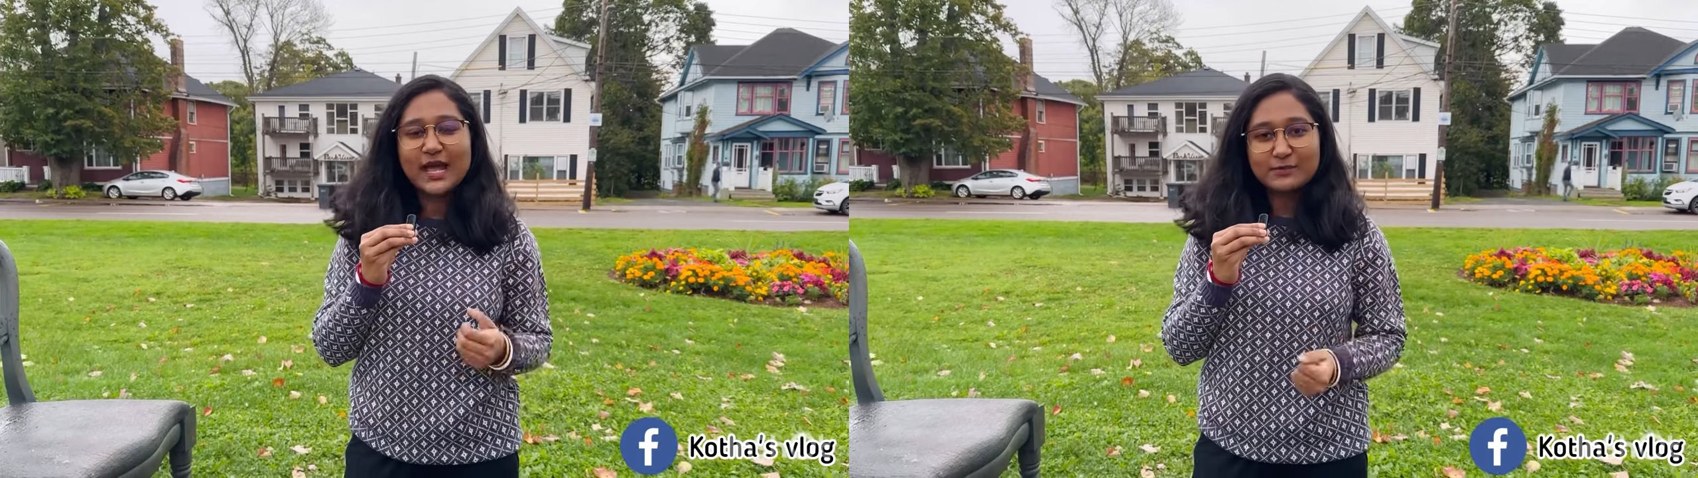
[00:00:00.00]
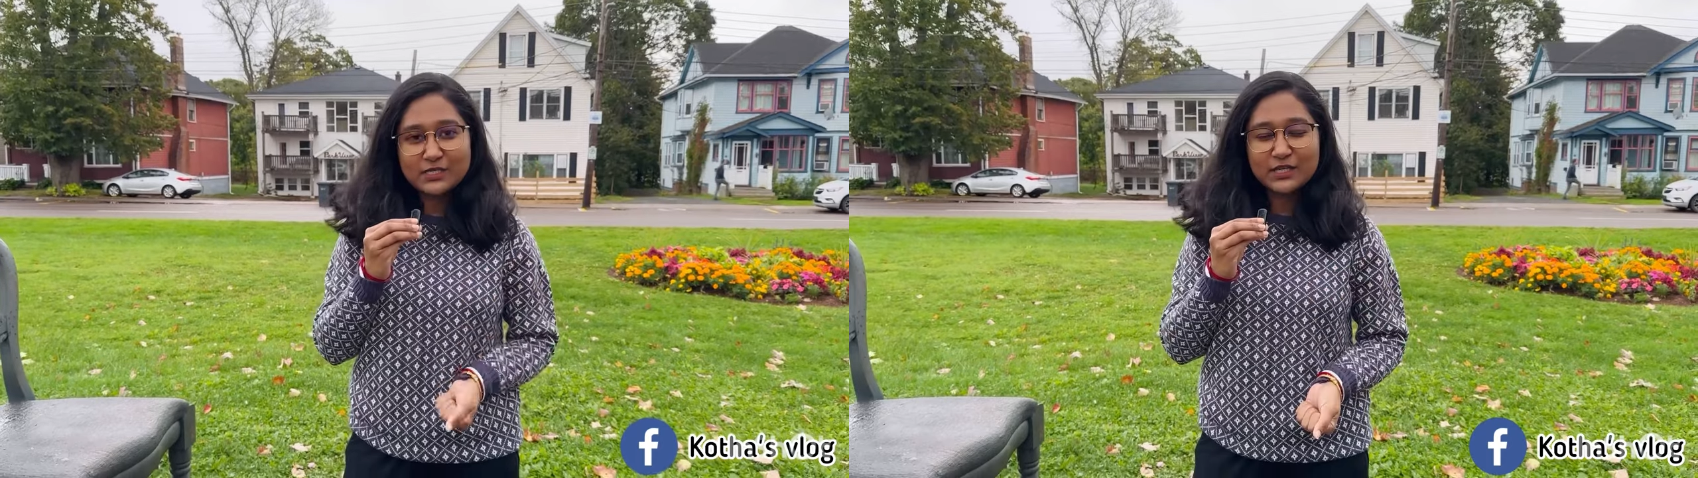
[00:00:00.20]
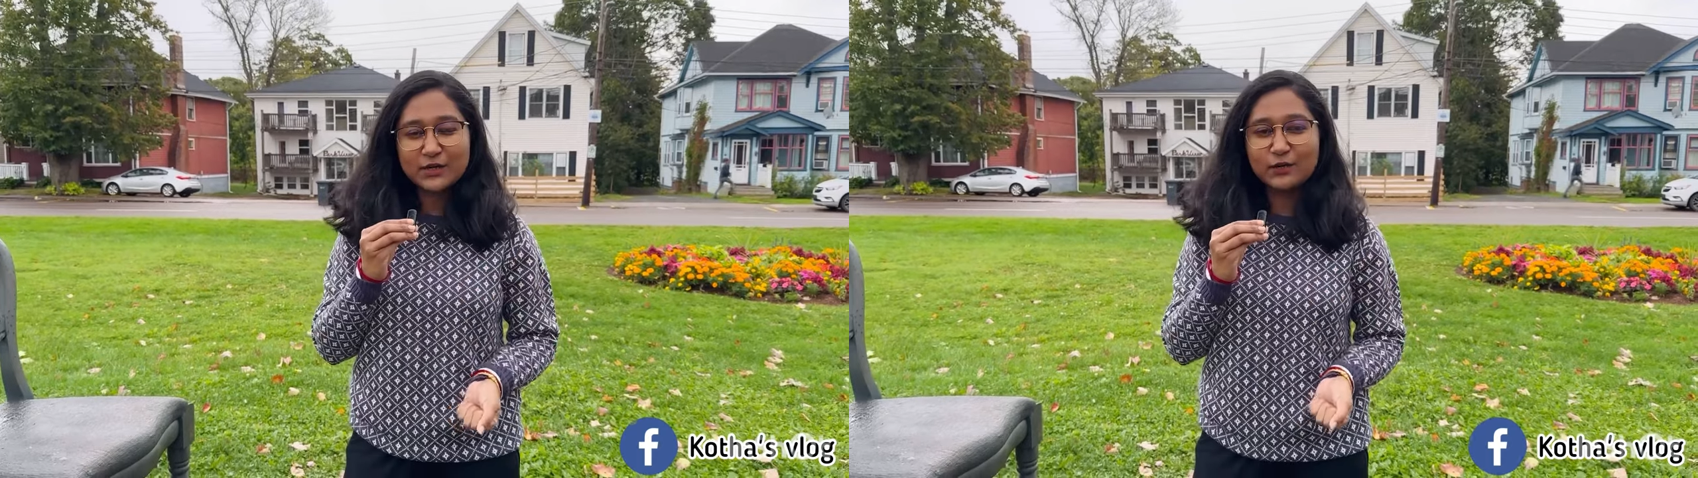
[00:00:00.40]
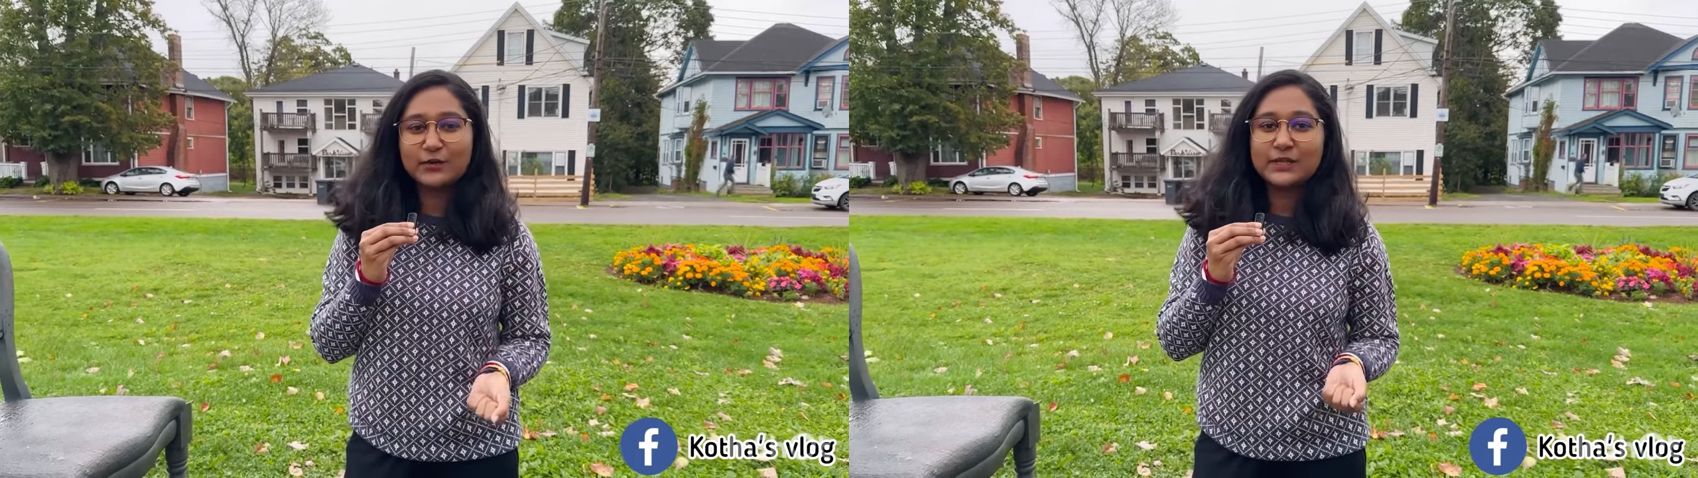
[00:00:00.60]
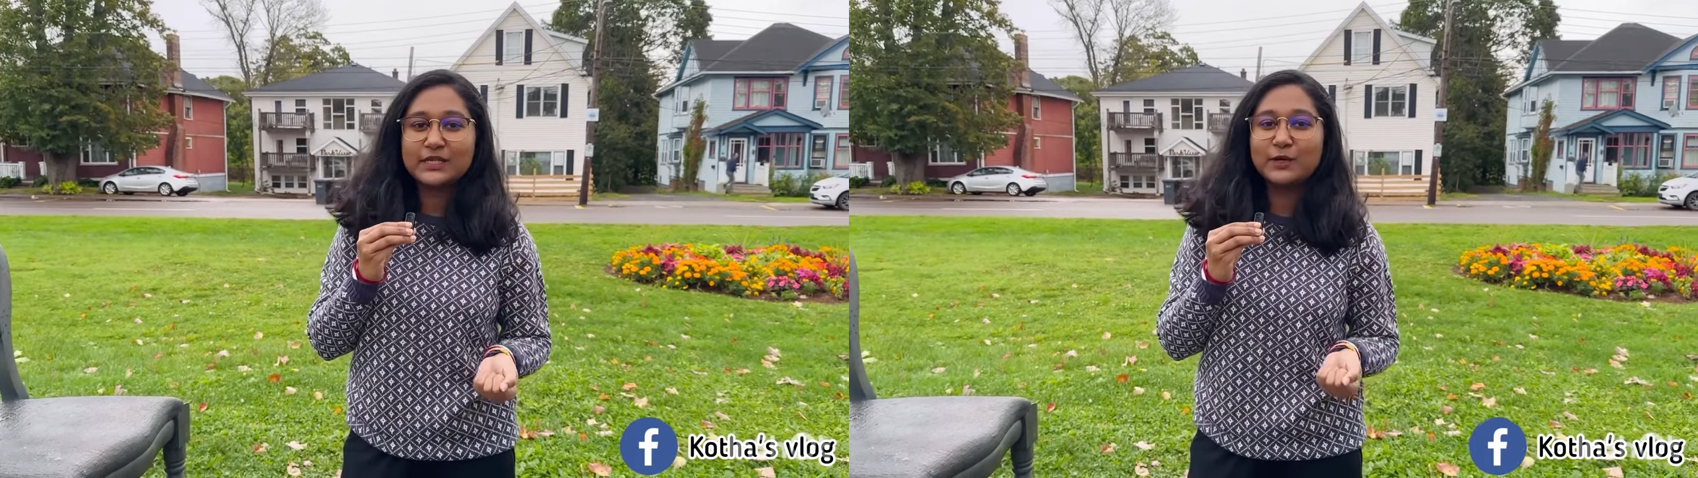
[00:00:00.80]
অ্যাডমিশন
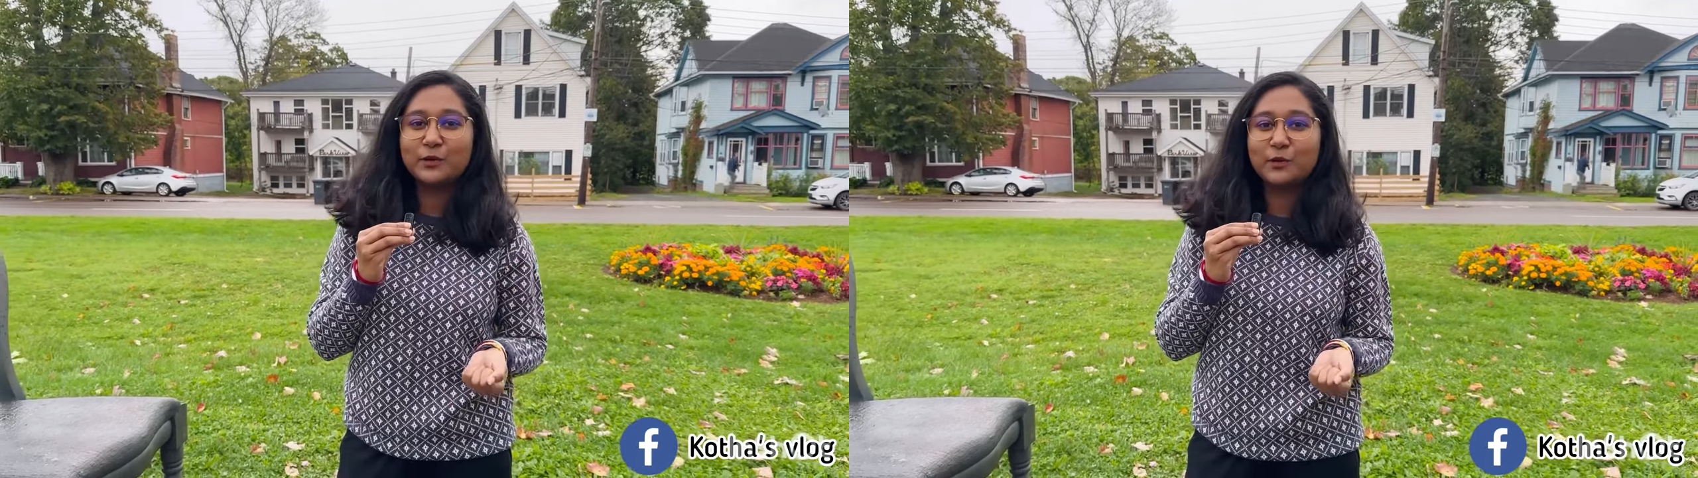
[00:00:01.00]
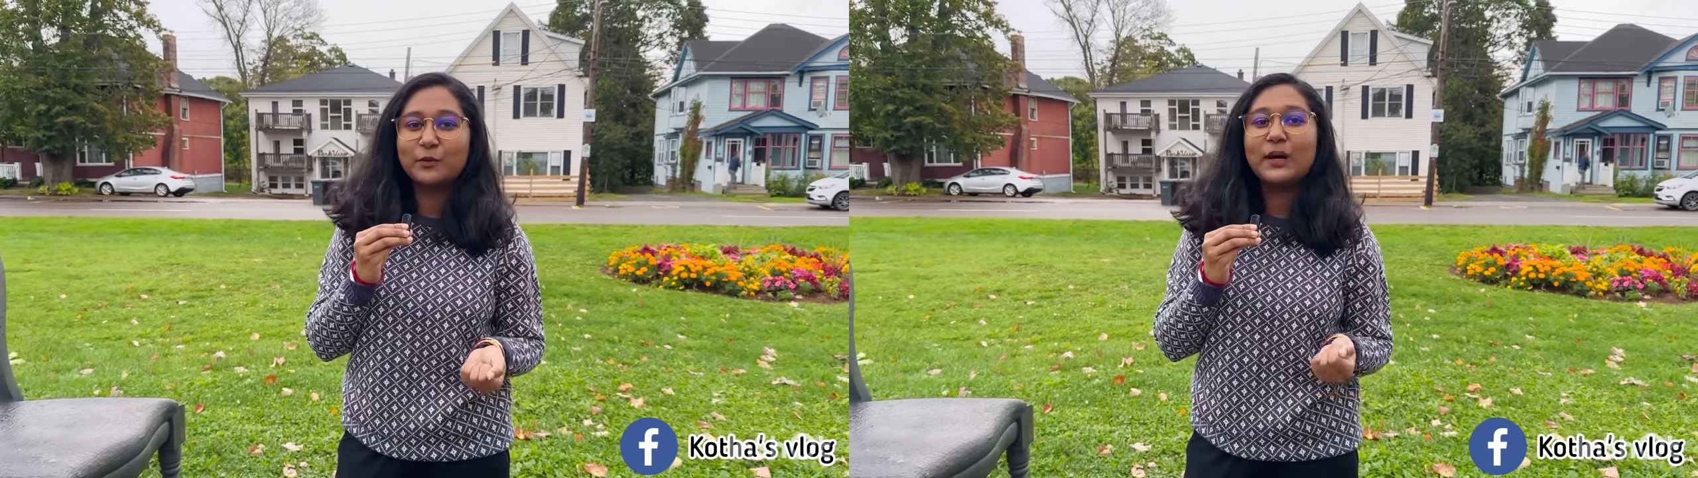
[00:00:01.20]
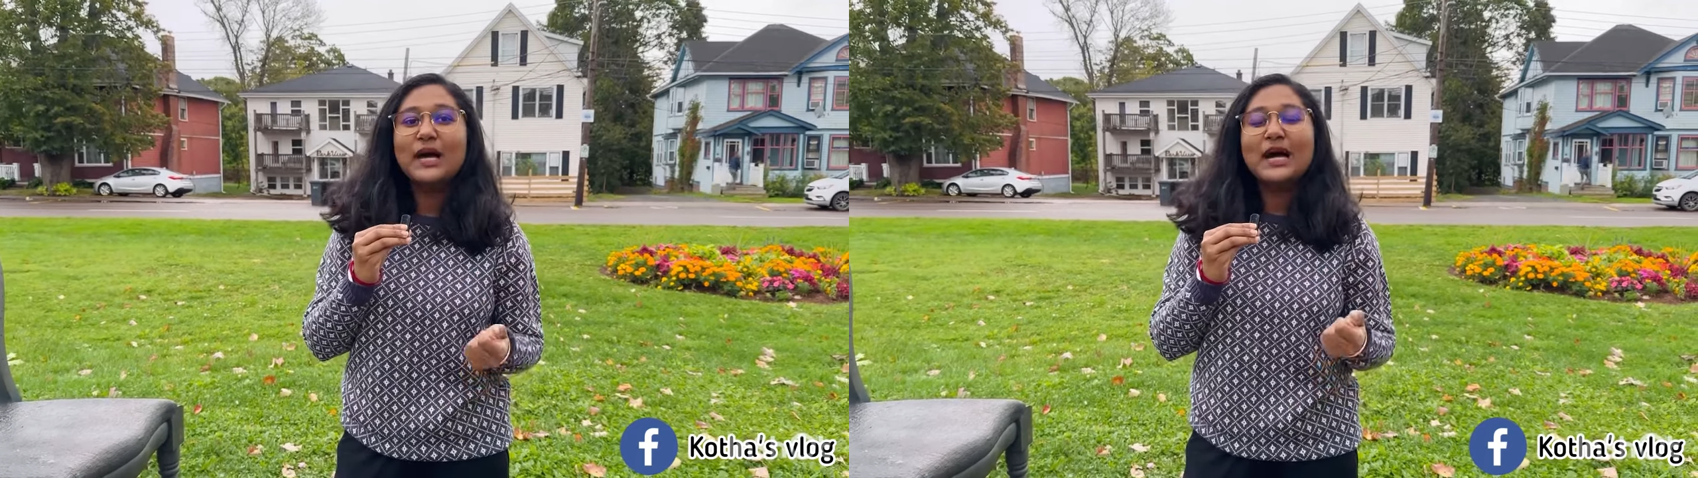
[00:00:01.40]
রিকোয়ারমেন্ট কীরকম